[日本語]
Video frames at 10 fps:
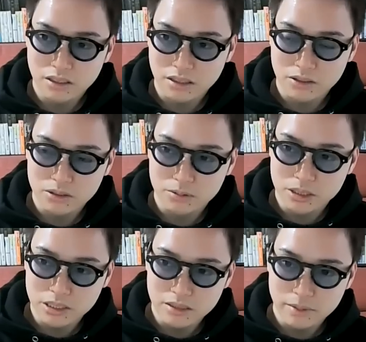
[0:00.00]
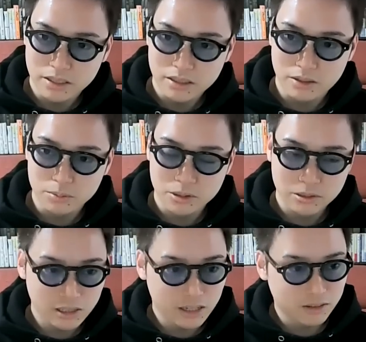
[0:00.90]
やってる人もいますけど、
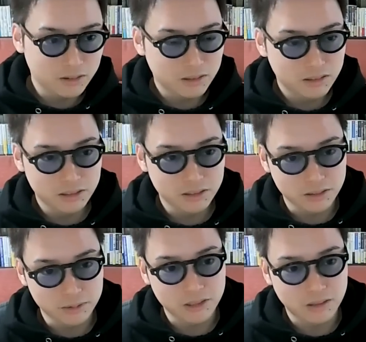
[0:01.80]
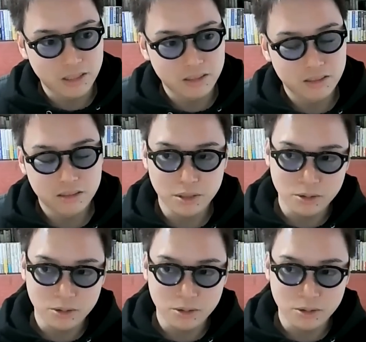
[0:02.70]
ブログ系の YouTube とかは、